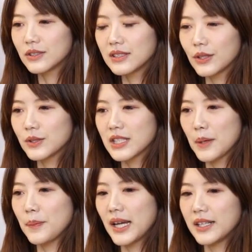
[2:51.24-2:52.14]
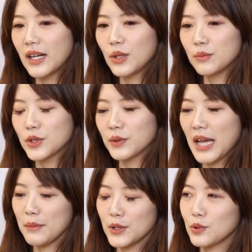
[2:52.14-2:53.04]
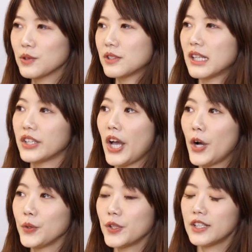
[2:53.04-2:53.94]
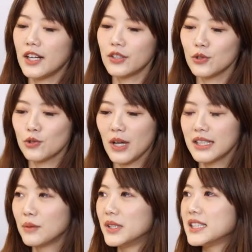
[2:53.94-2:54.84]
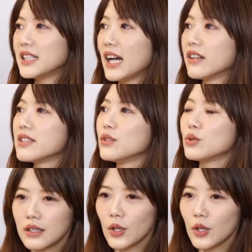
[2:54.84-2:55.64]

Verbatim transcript: 就是要去上班，然后我们从台北坐车到桃园，然后就刷那个门禁卡要进去。